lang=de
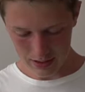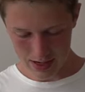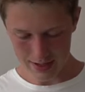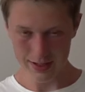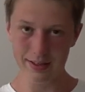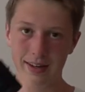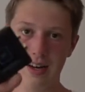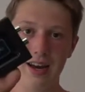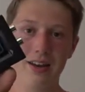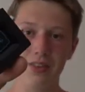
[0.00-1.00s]
Alter, das ist
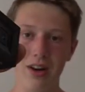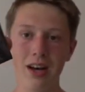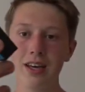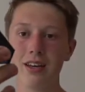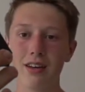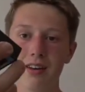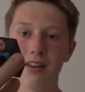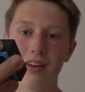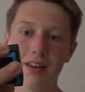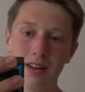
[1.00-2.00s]
klein und leicht.
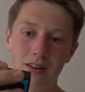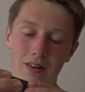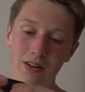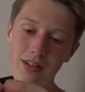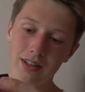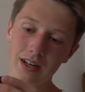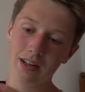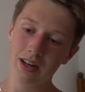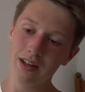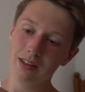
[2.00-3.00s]
Leute, ich
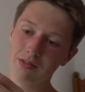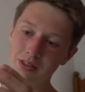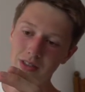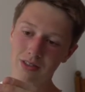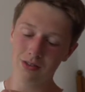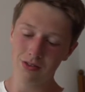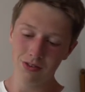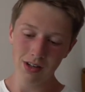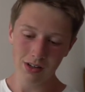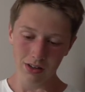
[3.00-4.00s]
dachte ernsthaft, das ist
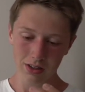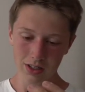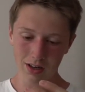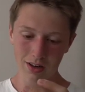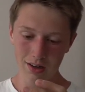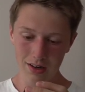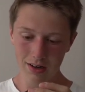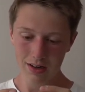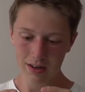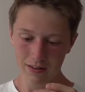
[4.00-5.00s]
viel größer.
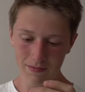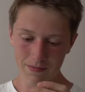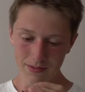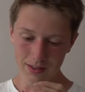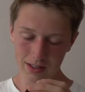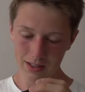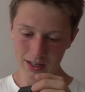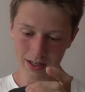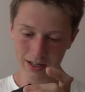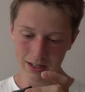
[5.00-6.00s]
Das ist
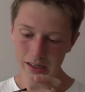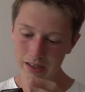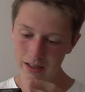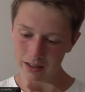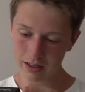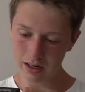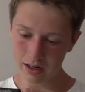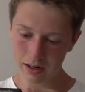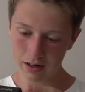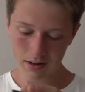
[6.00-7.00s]
ja richtig
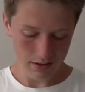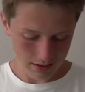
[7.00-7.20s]
klein.